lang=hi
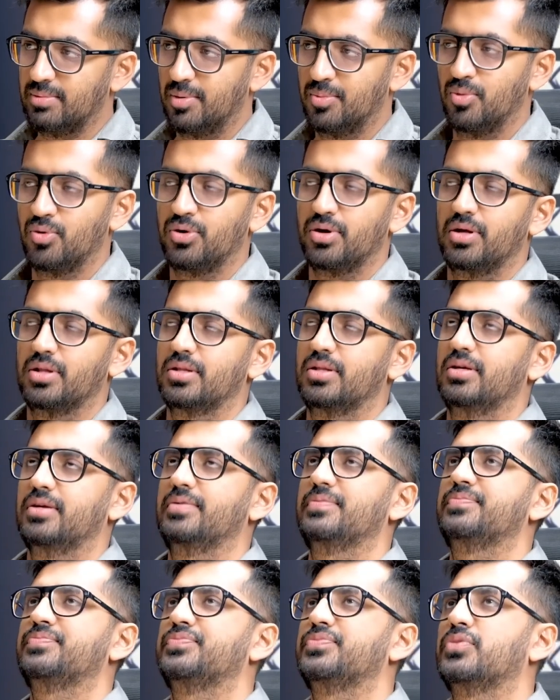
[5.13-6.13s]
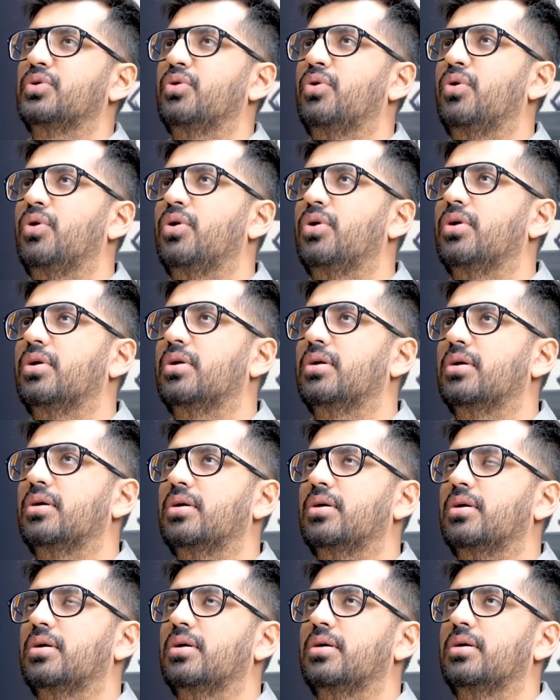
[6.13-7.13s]
का मेमोरियल था और
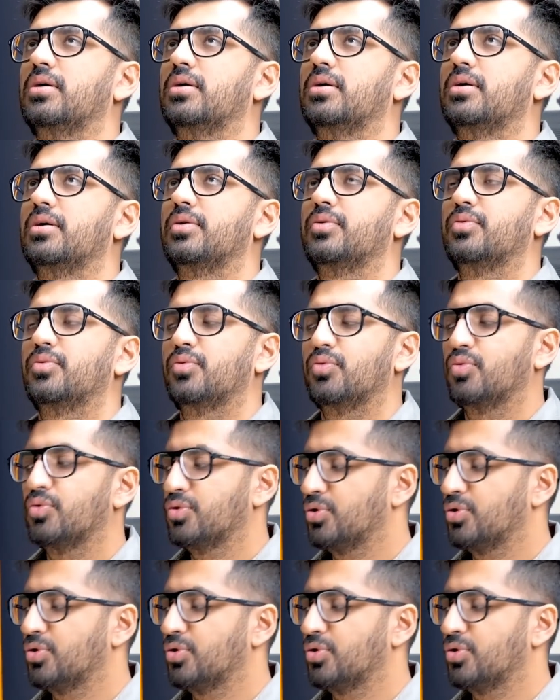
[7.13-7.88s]
uh,